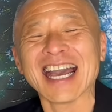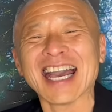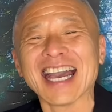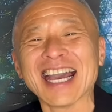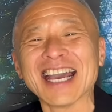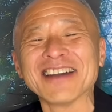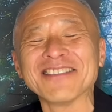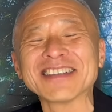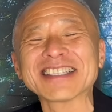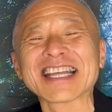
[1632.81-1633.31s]

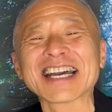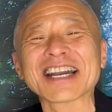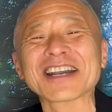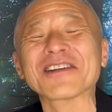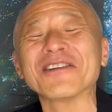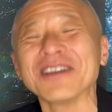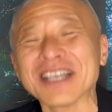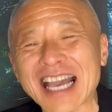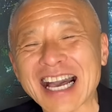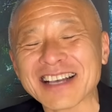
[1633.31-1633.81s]
えー、また
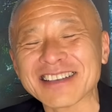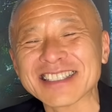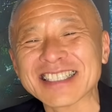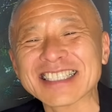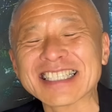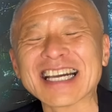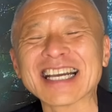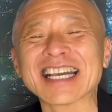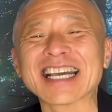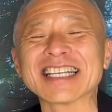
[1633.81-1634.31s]
今夜
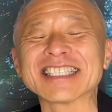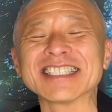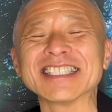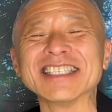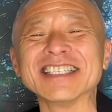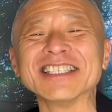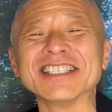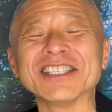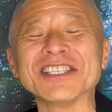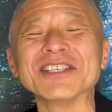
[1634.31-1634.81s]
さんが
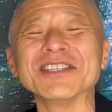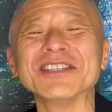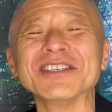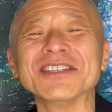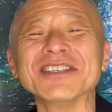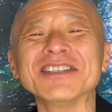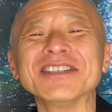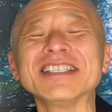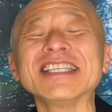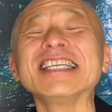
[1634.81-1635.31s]
つじゅ
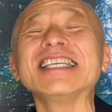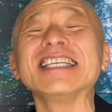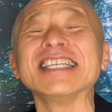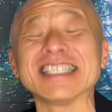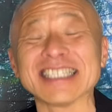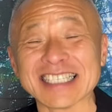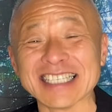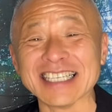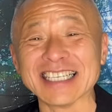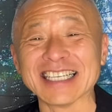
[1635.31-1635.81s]
うにに
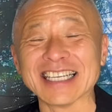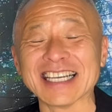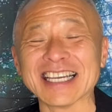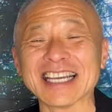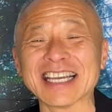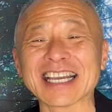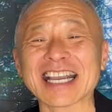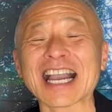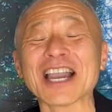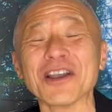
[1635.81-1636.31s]
ち、
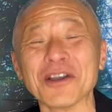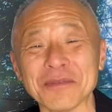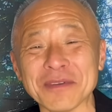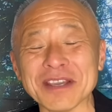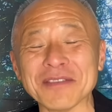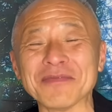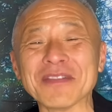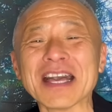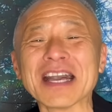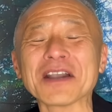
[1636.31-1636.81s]
えー、火曜
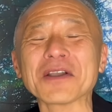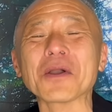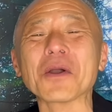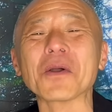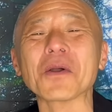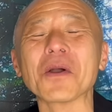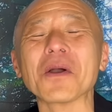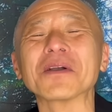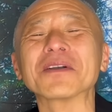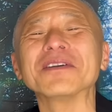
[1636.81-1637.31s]
日ご
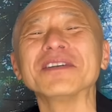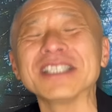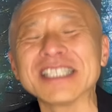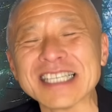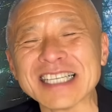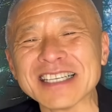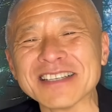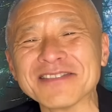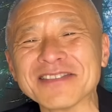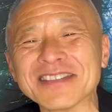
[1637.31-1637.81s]
ごくじ、